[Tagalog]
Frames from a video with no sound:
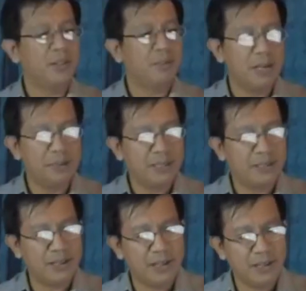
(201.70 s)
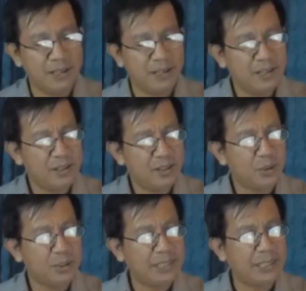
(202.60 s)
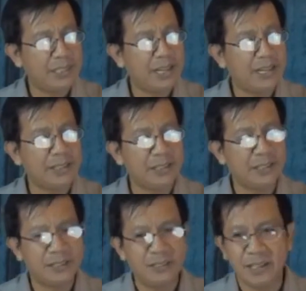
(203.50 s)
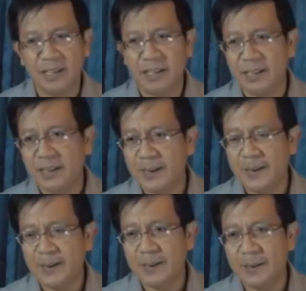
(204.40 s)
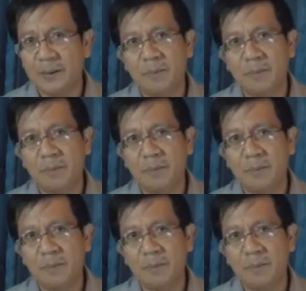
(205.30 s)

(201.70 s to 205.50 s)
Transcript: bagamat uh, kung titingnan natin, ay uh,